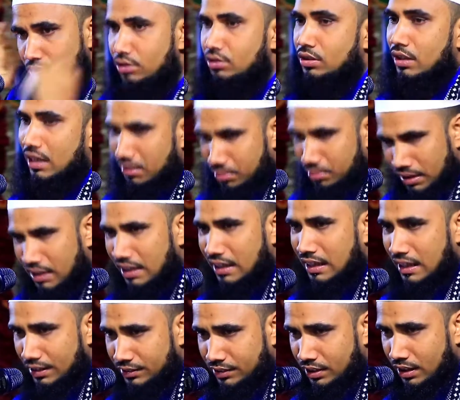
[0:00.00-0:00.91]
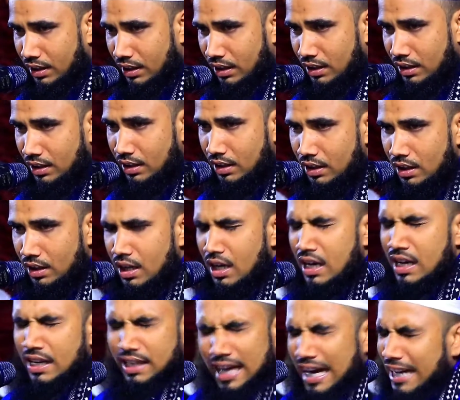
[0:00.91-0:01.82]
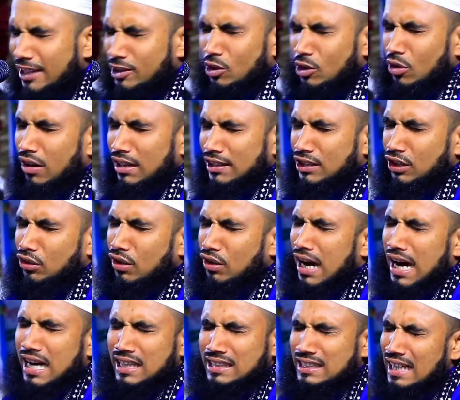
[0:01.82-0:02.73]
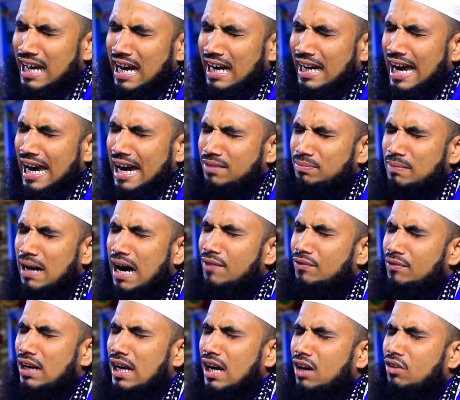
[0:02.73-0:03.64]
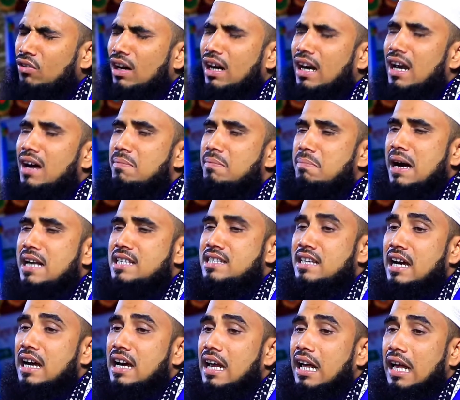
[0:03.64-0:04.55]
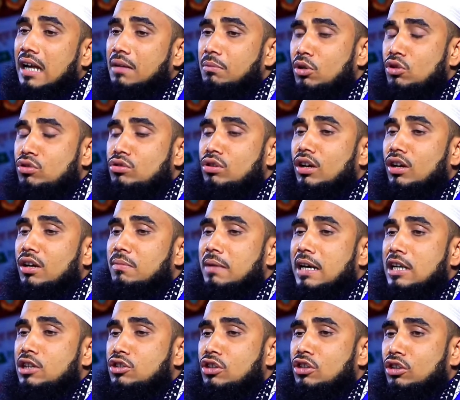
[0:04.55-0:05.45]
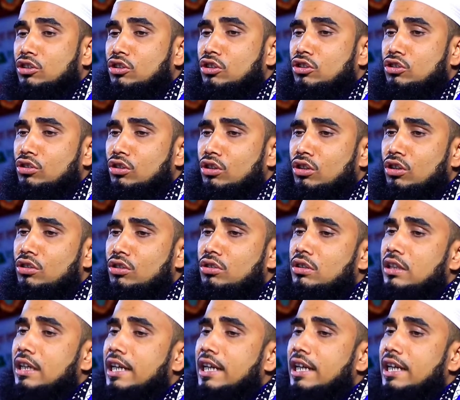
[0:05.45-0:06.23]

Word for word: জোরে বলেন আছে এই তো গত কয়েকদিন আগে এক মাহফিল করলাম বাজান মুসলমান যতজন